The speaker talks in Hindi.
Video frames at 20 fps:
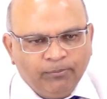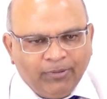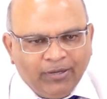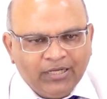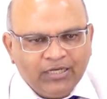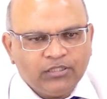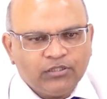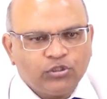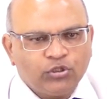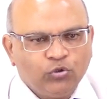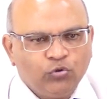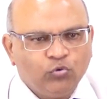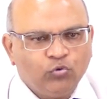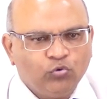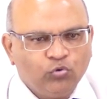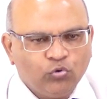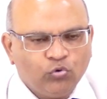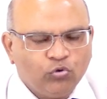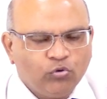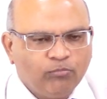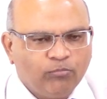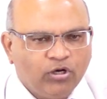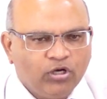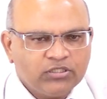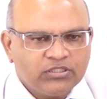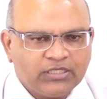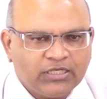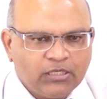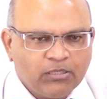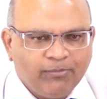भारत के लोगों को
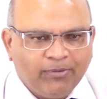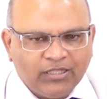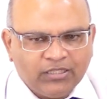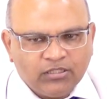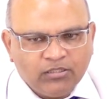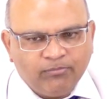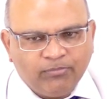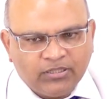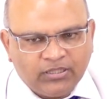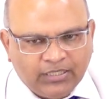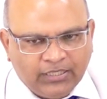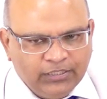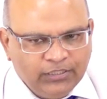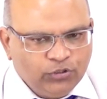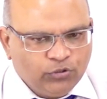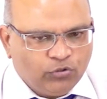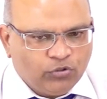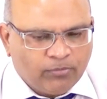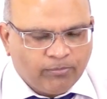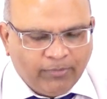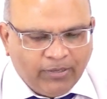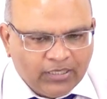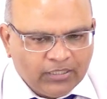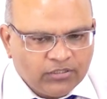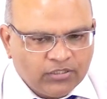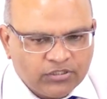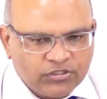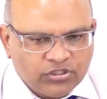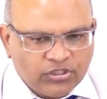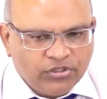बहुत सारी बातें बताने और
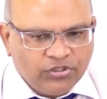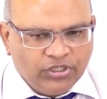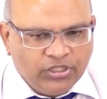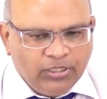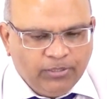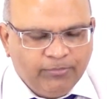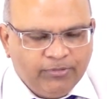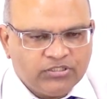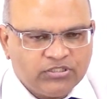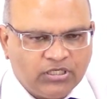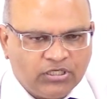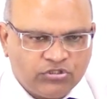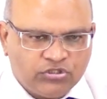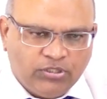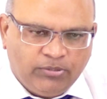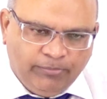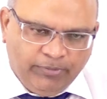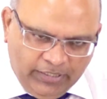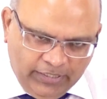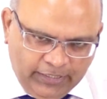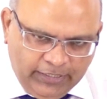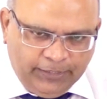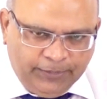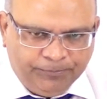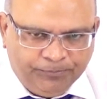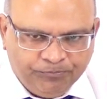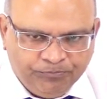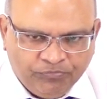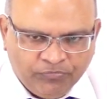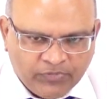मार्गदर्शन देने में सक्षम हैं
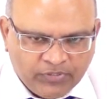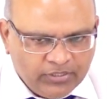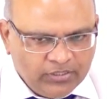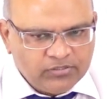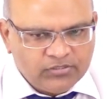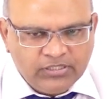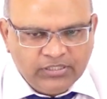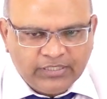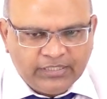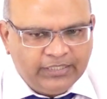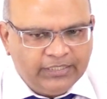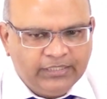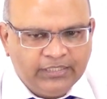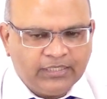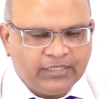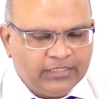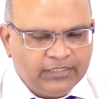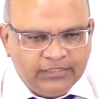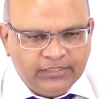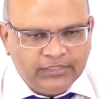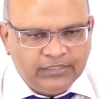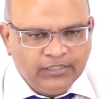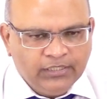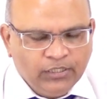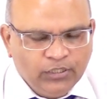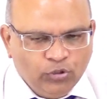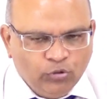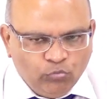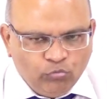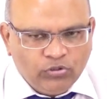इसलिए कहीं ना कहीं
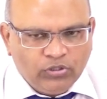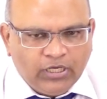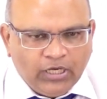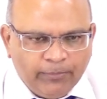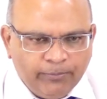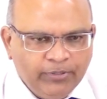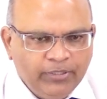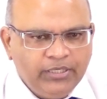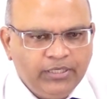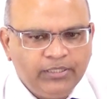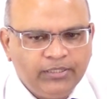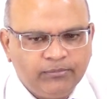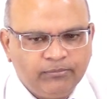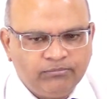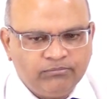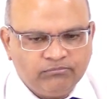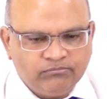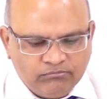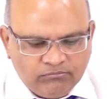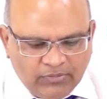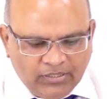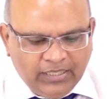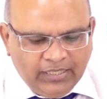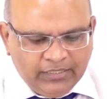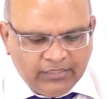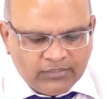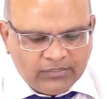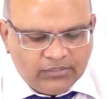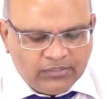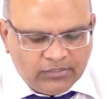उनका भी बड़ा
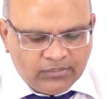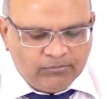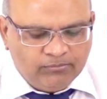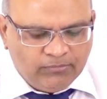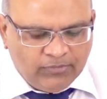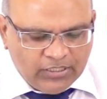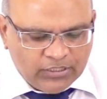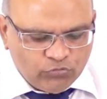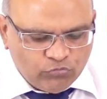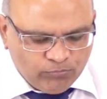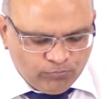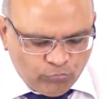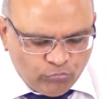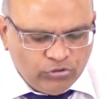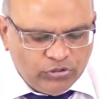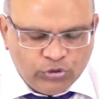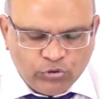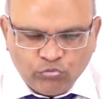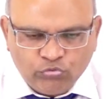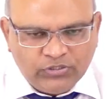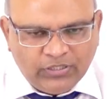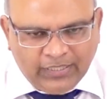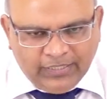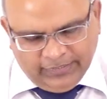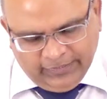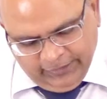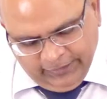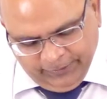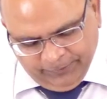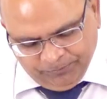एक महत्वपूर्ण
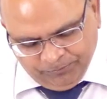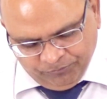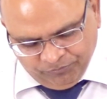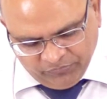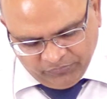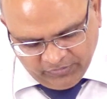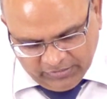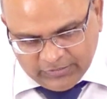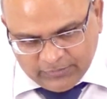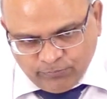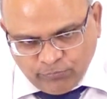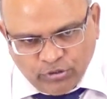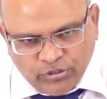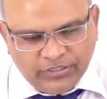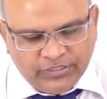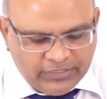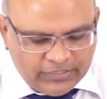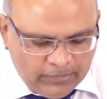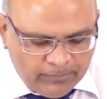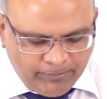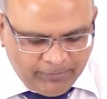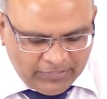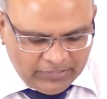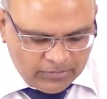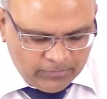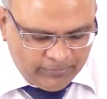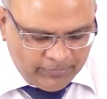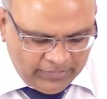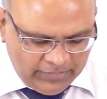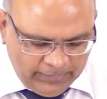योगदान है इस पॉलिटिकल
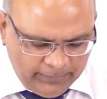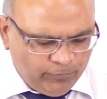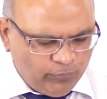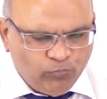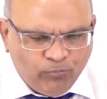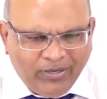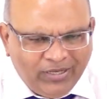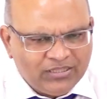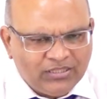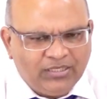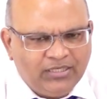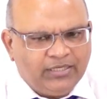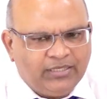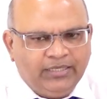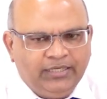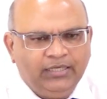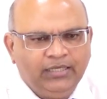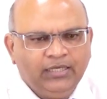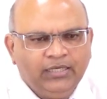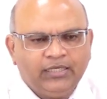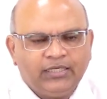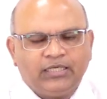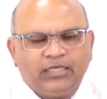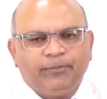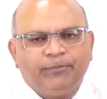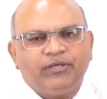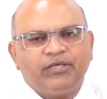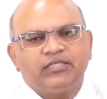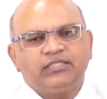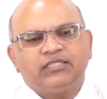पार्टी बनने में वो बात अलग है कि
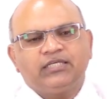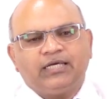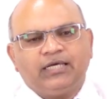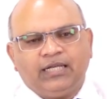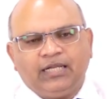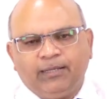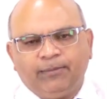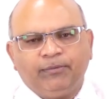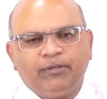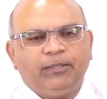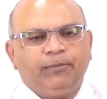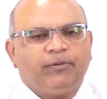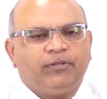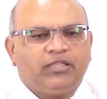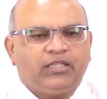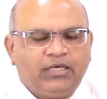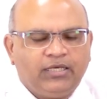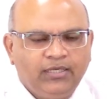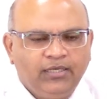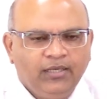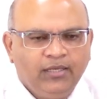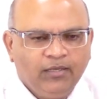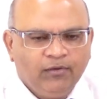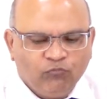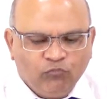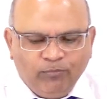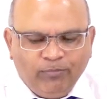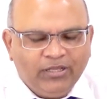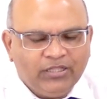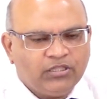हमें किसी का नाम नहीं पता है
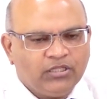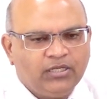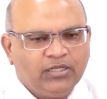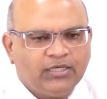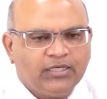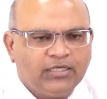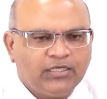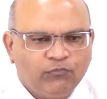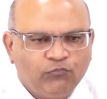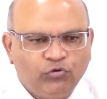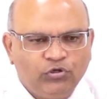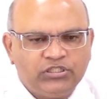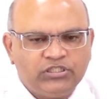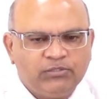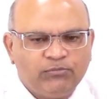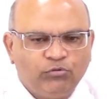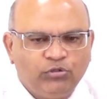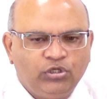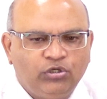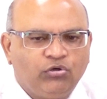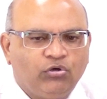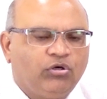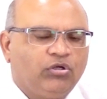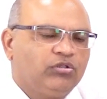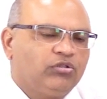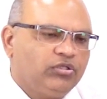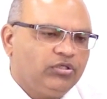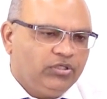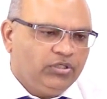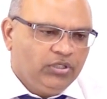वो बात अलग है कि वो ऋषि मुनि
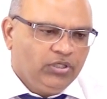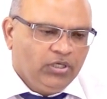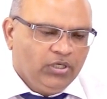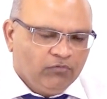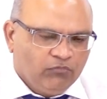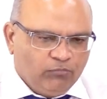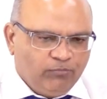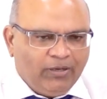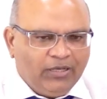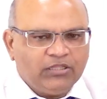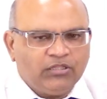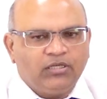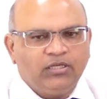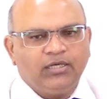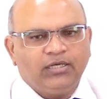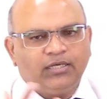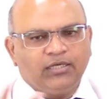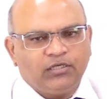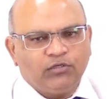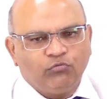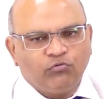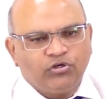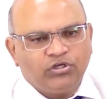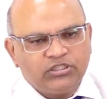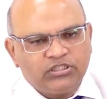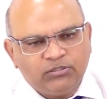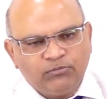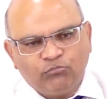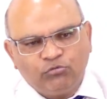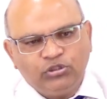कौन थे वो बात अलग है कि उन
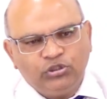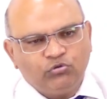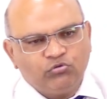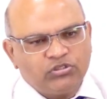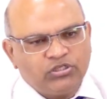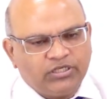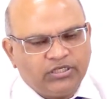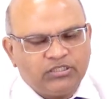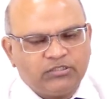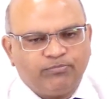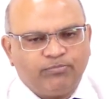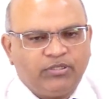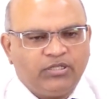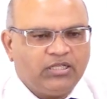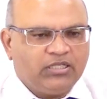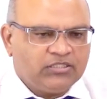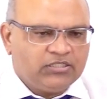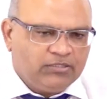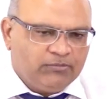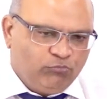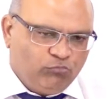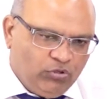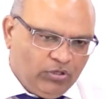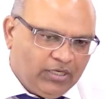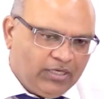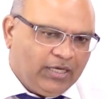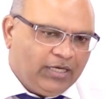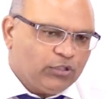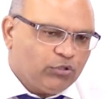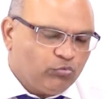ऋषि मुनियों से किस प्रकार से
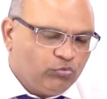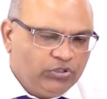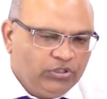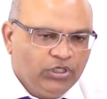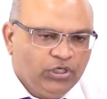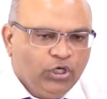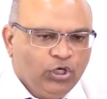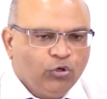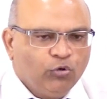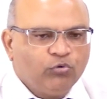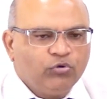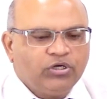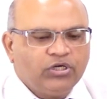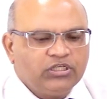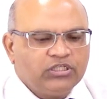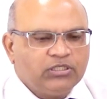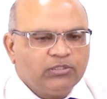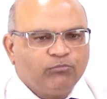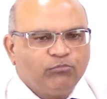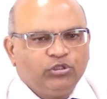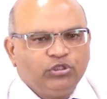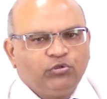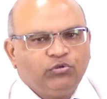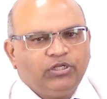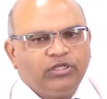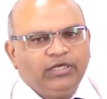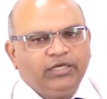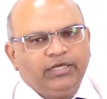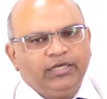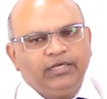मुलाकात हुई उन ऋषि मुनियों
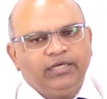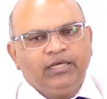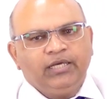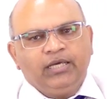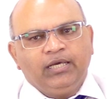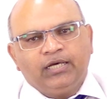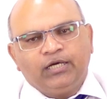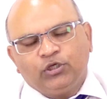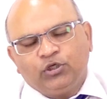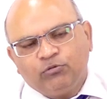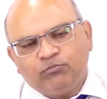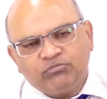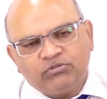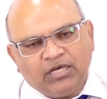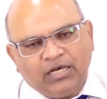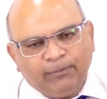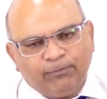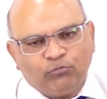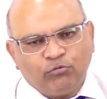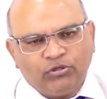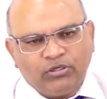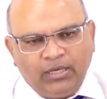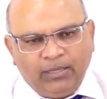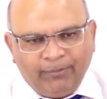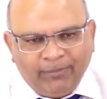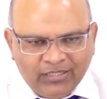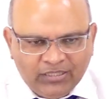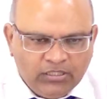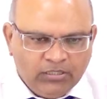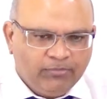ने ह्यूम साहब को
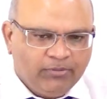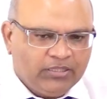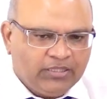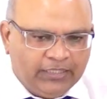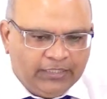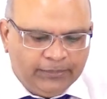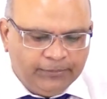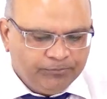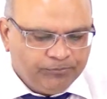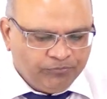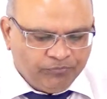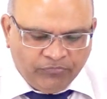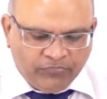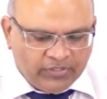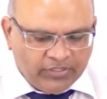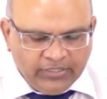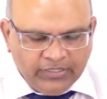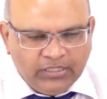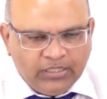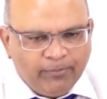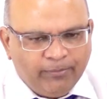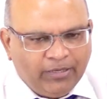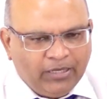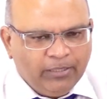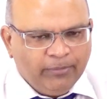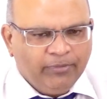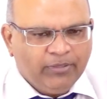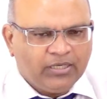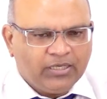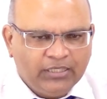क्या बातें बताई इनके
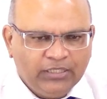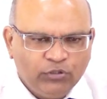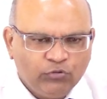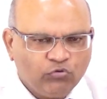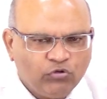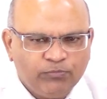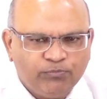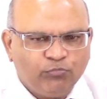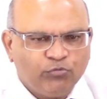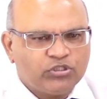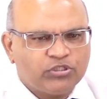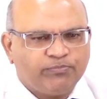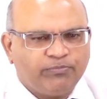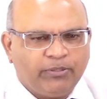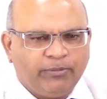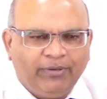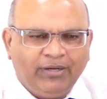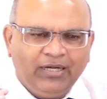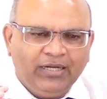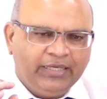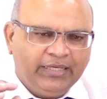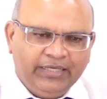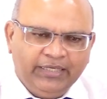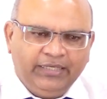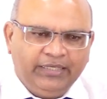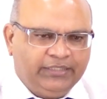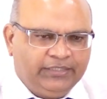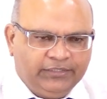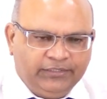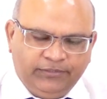बारे में कहीं कोई पुष्ट प्रमाण
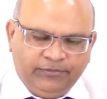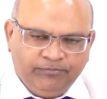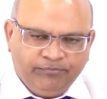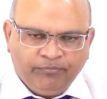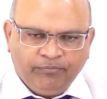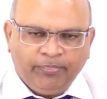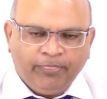है नहीं